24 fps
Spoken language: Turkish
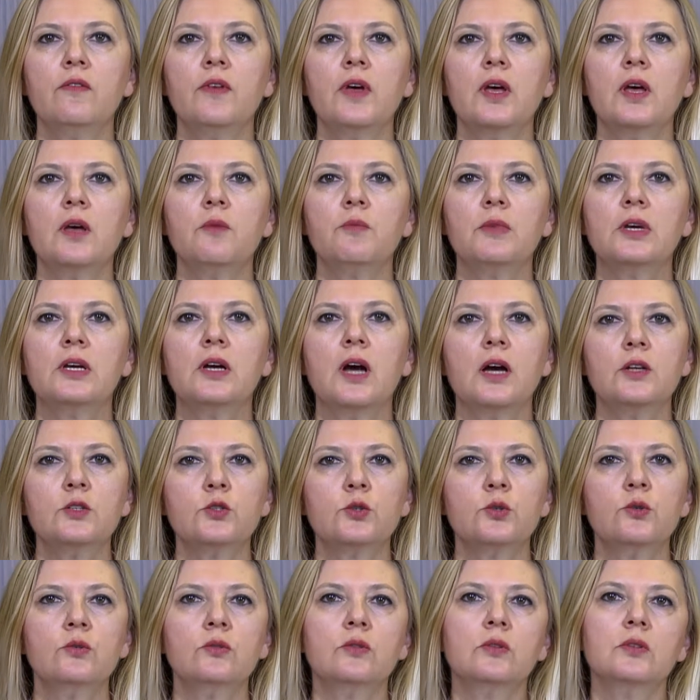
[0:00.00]
ve
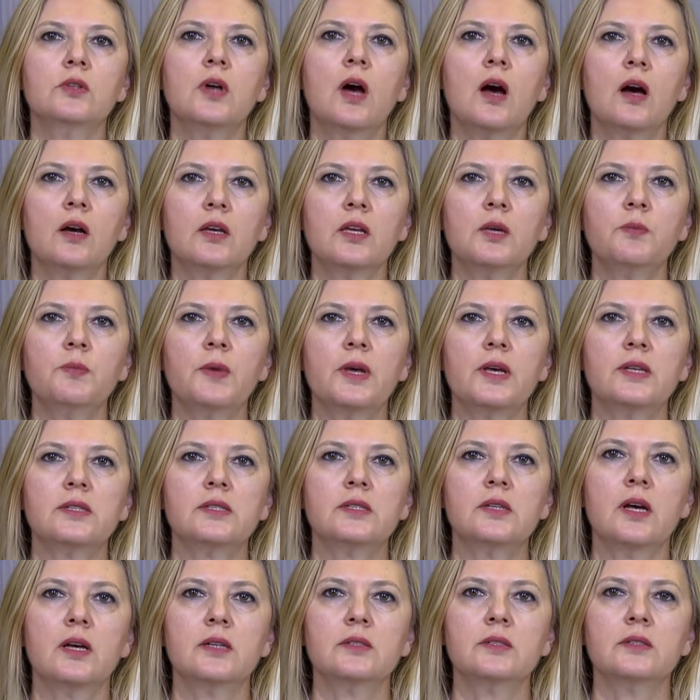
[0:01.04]
birkaç gün takip
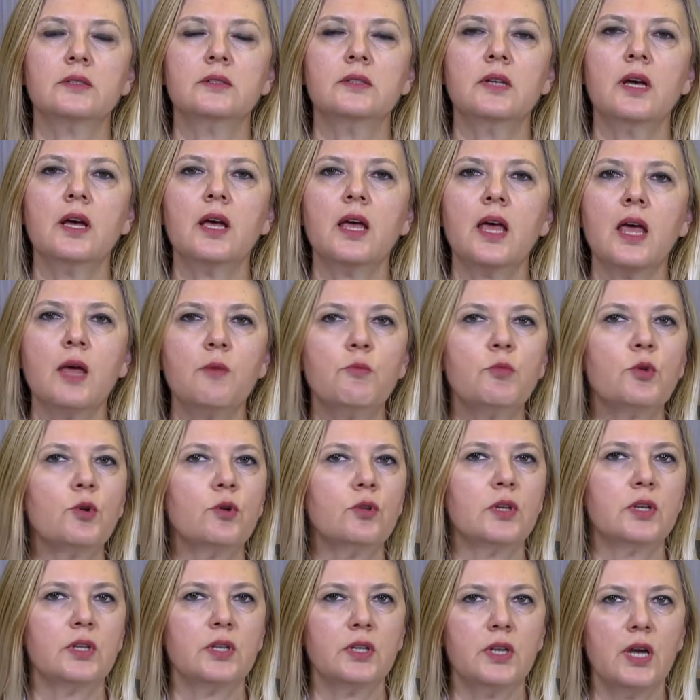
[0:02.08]
esnasında
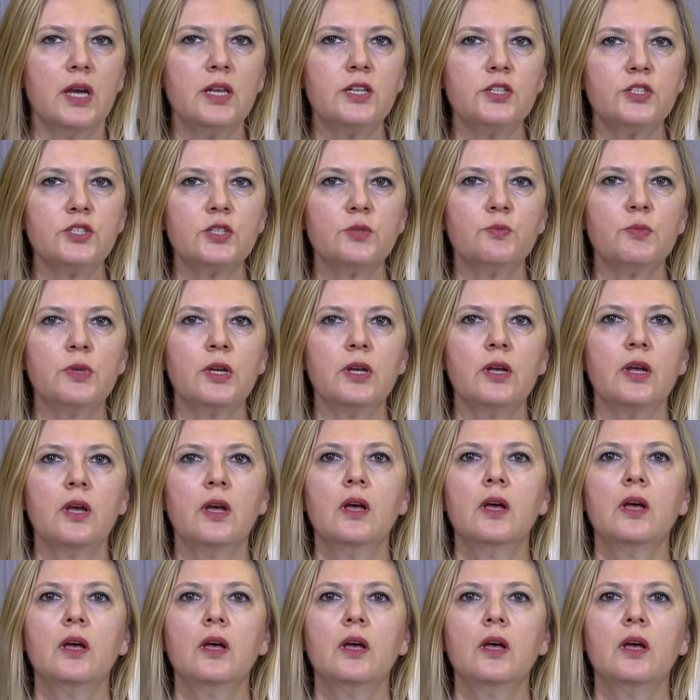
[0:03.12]
embriyoların gelişimi